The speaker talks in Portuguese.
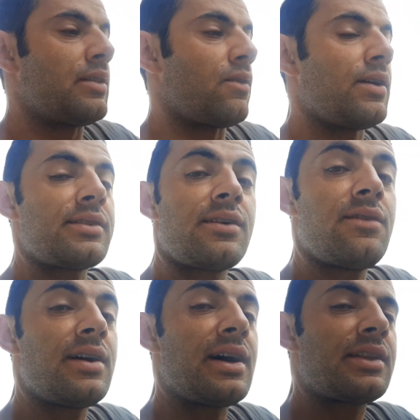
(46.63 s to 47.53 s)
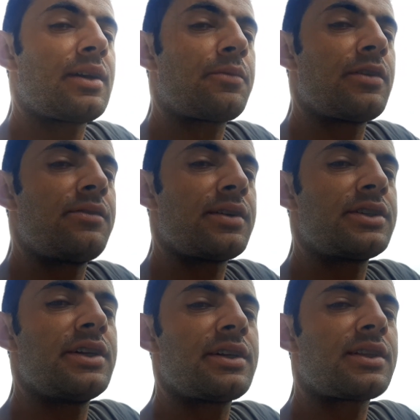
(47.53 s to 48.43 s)
Olha, dá uma olhada aqui pra vocês verem que
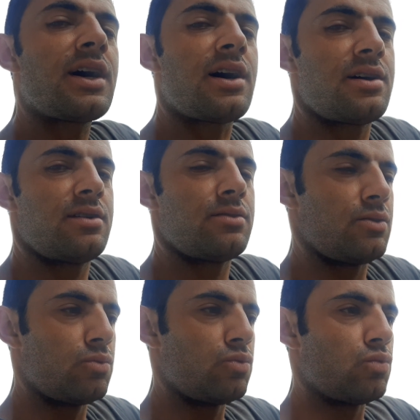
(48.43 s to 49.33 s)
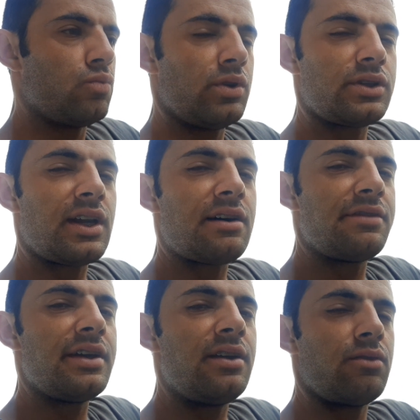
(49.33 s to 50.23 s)
jeito que tá. Um, um eu já
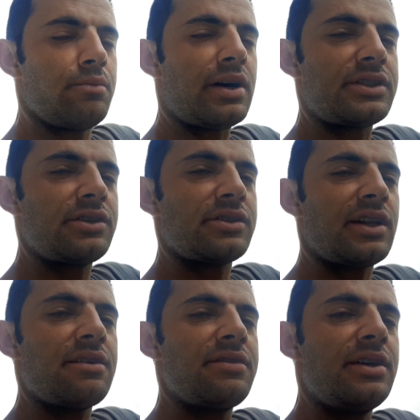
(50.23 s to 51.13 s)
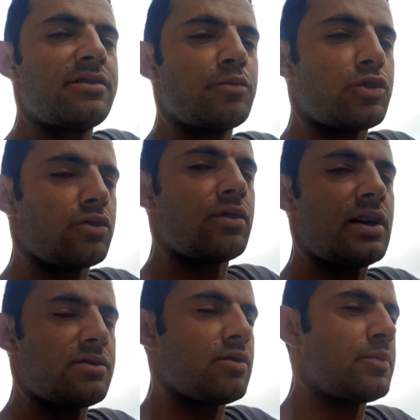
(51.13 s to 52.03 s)
lavei, um patinho eu já lavei, desmontou de um
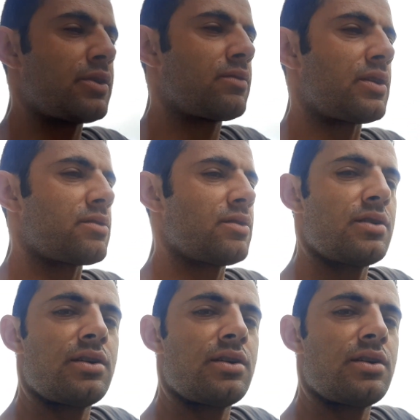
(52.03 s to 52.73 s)
lado só por enquanto.